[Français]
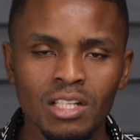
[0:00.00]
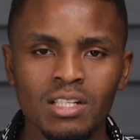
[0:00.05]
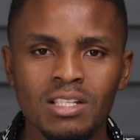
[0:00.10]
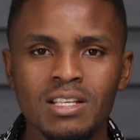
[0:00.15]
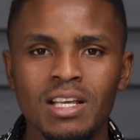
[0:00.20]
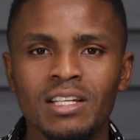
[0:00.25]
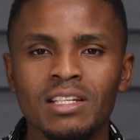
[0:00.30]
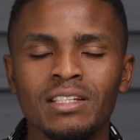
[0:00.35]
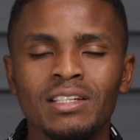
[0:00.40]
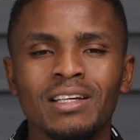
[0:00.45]

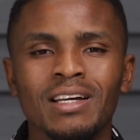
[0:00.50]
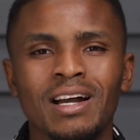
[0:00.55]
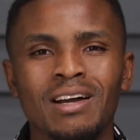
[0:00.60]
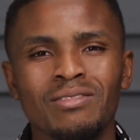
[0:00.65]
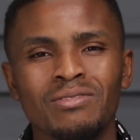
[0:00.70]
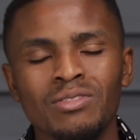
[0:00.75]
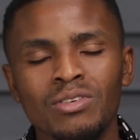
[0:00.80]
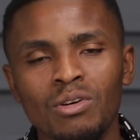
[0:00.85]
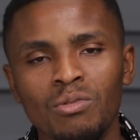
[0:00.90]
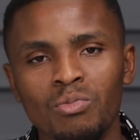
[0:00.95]
C'est-à-dire
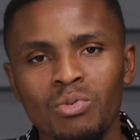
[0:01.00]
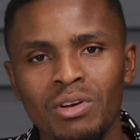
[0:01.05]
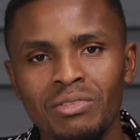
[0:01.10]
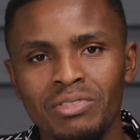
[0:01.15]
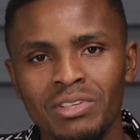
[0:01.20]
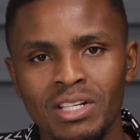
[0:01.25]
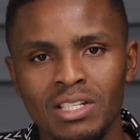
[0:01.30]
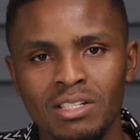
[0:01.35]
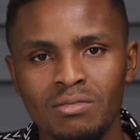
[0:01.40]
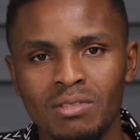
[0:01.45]
qu'avant, on pouvait
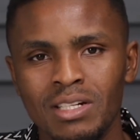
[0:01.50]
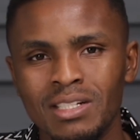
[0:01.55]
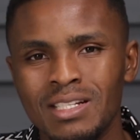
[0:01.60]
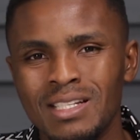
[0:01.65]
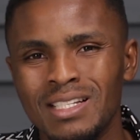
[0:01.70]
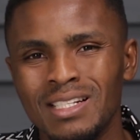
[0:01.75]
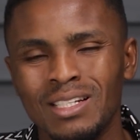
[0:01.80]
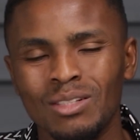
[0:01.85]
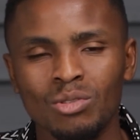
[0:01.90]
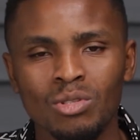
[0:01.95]
faire des ciblages de 100,